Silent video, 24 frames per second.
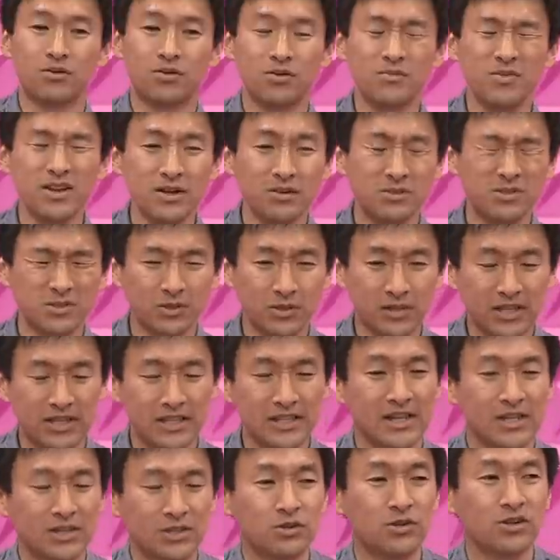褒めることはで
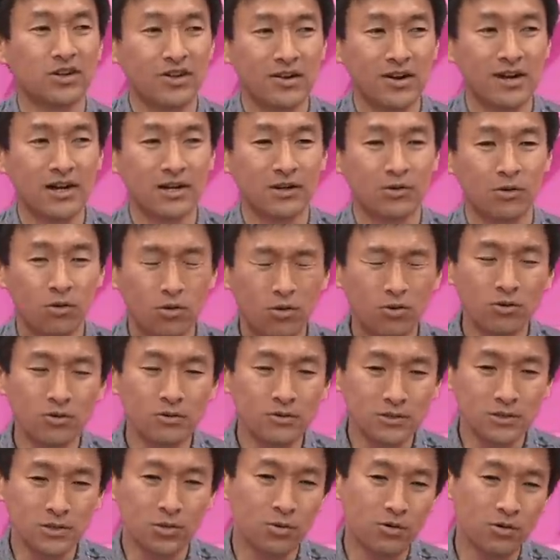きないというよりかは心
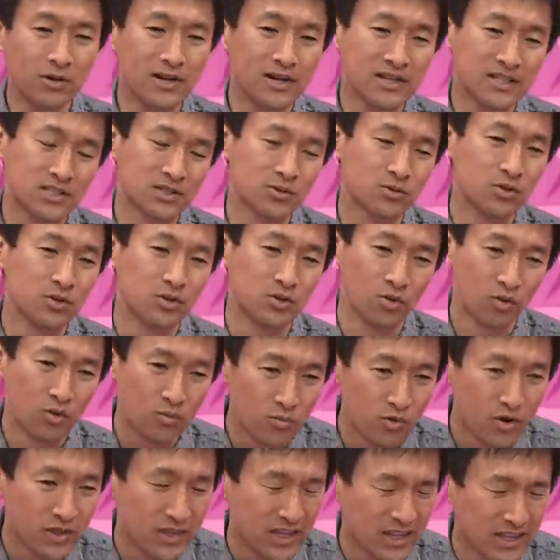の底からすごいと
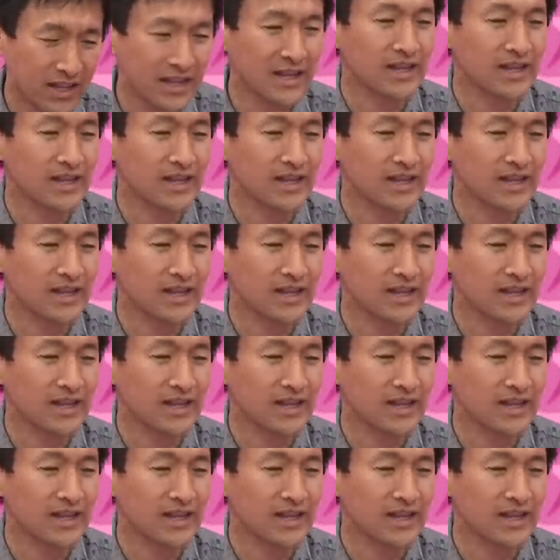思えてな